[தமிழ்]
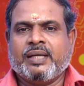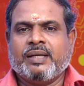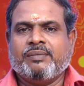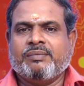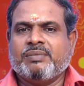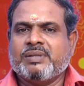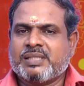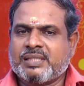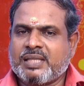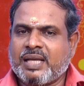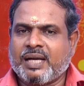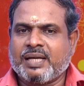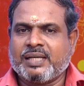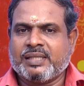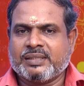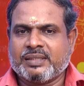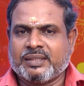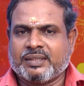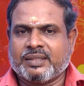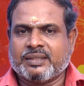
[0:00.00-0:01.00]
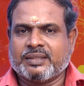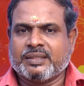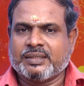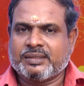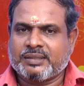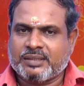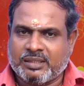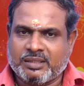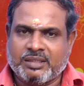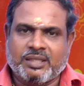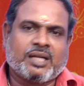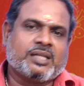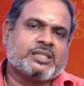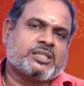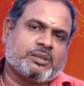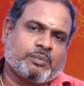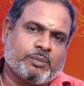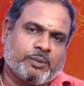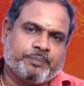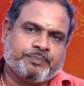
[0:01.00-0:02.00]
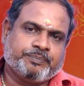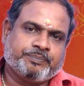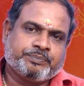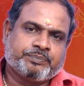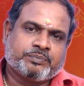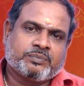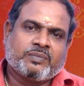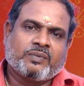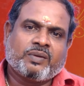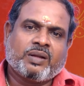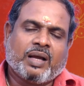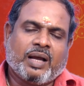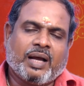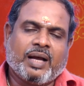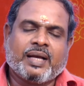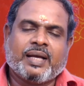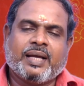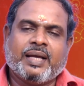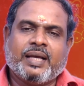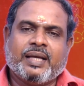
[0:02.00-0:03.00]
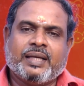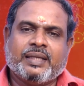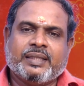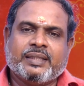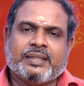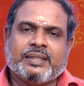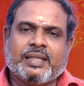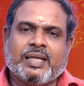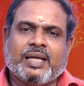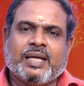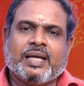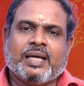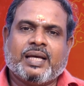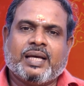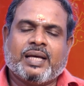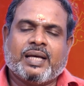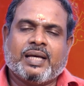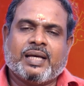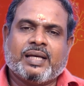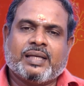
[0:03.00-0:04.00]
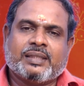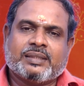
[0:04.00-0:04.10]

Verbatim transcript: பின்னாடி விசாக நட்சத்திரத்துக்கு சந்திராஷ்டமம் ஆக இந்த